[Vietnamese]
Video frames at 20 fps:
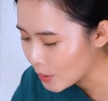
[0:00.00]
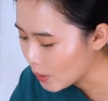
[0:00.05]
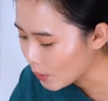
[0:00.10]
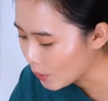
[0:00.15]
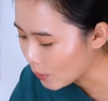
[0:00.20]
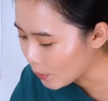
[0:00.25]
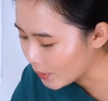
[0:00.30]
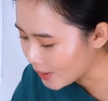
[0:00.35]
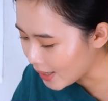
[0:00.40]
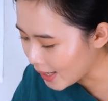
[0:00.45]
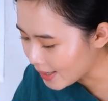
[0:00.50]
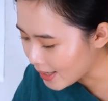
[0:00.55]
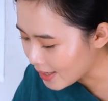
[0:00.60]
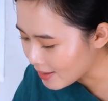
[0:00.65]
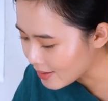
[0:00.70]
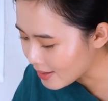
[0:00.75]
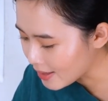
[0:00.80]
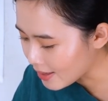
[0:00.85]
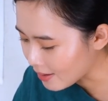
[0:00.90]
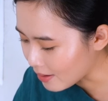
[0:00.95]
Hồi nãy
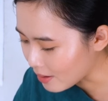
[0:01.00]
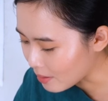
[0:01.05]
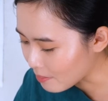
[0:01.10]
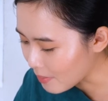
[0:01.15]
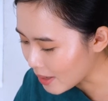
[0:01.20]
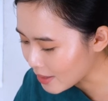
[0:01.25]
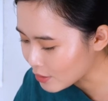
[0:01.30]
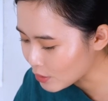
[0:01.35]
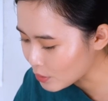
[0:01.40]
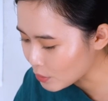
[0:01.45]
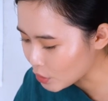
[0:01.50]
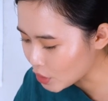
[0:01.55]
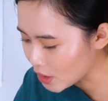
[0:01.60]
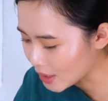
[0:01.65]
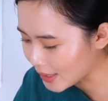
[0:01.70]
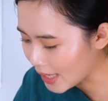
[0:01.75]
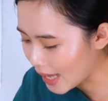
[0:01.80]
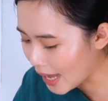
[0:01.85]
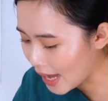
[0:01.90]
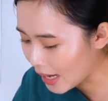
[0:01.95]
đến giờ mắt
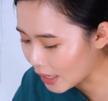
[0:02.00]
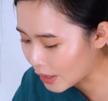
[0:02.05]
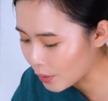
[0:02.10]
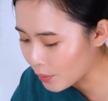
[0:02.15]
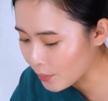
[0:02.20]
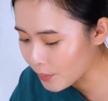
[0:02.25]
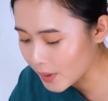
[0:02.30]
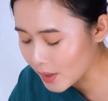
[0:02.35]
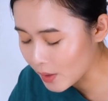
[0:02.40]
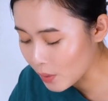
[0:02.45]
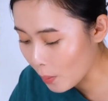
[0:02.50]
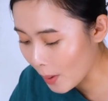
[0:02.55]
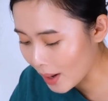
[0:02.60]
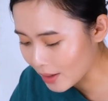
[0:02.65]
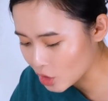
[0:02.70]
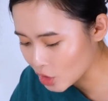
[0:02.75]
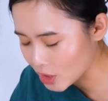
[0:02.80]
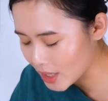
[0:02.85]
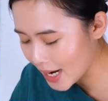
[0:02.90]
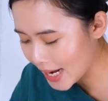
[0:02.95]
Sujata không ngừng
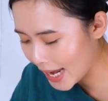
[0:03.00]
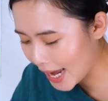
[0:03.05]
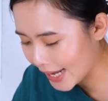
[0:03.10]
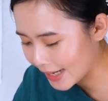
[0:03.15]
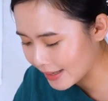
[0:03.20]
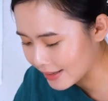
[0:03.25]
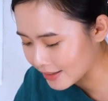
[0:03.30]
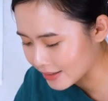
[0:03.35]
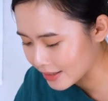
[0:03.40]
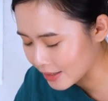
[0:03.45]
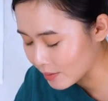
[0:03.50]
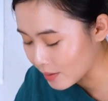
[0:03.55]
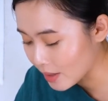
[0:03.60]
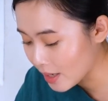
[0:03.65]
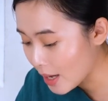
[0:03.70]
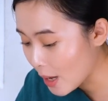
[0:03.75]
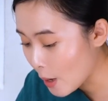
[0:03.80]
quan sát hai người.